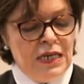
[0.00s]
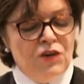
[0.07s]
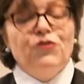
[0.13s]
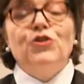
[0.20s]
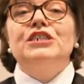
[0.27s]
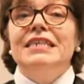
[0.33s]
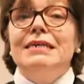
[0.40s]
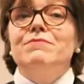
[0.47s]

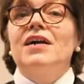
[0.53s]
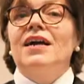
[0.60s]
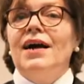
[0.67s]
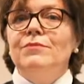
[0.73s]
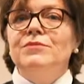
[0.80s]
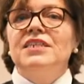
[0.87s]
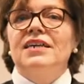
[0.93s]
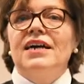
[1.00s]
Von dem
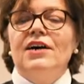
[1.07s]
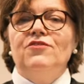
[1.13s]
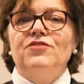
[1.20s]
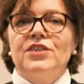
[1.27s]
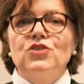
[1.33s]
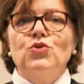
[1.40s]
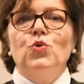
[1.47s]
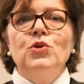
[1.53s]
kam die Kraft,
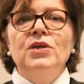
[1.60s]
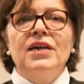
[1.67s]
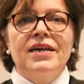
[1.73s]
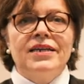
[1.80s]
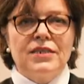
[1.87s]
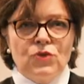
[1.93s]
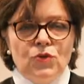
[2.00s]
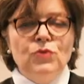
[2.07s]
das
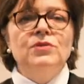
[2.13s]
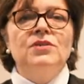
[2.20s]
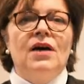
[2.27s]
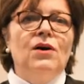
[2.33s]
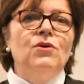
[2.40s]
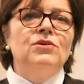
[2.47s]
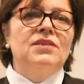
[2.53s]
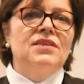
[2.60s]
Unrecht und
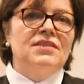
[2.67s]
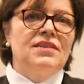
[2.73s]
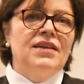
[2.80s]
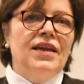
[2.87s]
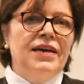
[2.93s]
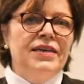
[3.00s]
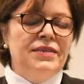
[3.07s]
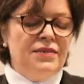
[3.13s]
auch das
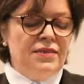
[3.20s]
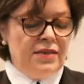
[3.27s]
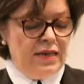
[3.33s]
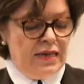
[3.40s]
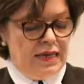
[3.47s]
Leid,